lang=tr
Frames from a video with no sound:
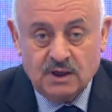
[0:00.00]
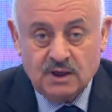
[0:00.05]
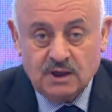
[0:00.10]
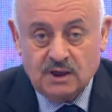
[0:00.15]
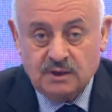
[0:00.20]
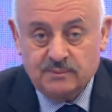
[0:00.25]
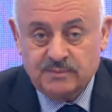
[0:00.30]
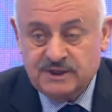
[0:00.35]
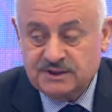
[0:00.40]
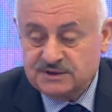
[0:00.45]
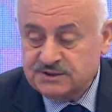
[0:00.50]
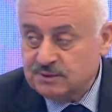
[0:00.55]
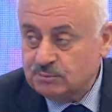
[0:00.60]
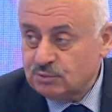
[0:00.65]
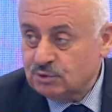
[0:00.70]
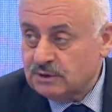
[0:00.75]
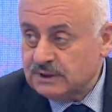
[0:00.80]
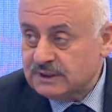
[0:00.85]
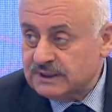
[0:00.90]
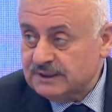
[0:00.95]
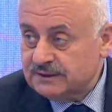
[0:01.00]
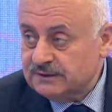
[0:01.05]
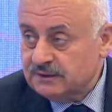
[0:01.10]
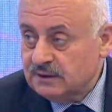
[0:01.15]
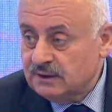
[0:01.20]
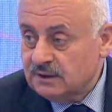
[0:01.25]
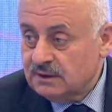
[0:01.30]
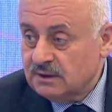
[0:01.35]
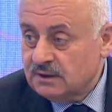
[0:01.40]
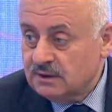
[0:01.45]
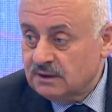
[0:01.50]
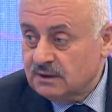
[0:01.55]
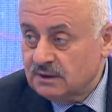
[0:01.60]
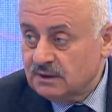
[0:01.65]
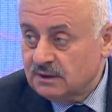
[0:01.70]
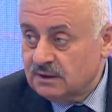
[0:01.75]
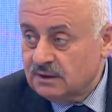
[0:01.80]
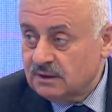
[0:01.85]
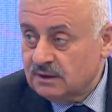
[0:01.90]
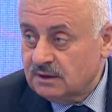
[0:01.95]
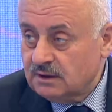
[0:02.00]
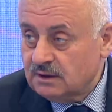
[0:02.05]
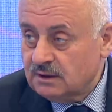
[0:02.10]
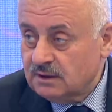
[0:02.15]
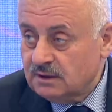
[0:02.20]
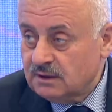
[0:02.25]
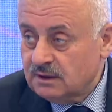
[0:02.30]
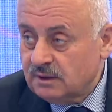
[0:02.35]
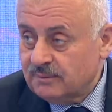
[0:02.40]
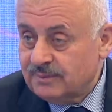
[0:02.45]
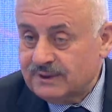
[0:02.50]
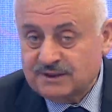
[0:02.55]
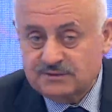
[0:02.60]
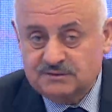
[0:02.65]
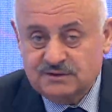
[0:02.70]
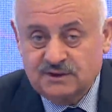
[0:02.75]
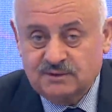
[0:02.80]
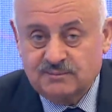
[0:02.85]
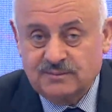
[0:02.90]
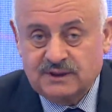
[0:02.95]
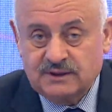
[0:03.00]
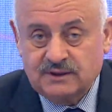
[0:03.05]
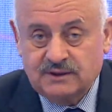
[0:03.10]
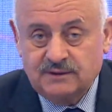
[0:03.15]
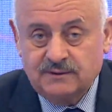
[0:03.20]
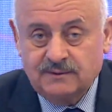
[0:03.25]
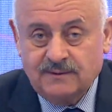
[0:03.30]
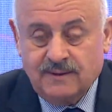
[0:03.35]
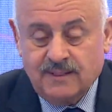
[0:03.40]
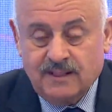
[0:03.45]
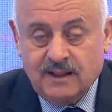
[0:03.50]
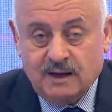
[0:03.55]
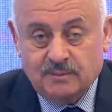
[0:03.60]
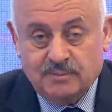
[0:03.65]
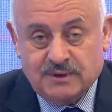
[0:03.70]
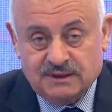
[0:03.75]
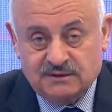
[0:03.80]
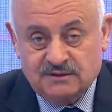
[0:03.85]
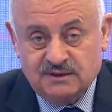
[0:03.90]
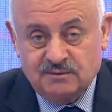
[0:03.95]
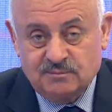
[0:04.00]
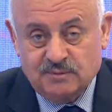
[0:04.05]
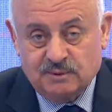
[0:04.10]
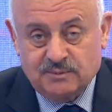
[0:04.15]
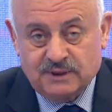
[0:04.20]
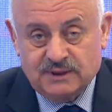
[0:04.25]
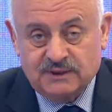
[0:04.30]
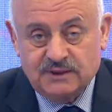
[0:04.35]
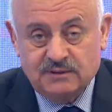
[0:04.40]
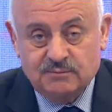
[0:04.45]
E, bence bu karar e, abartılmalı abartılmamalı.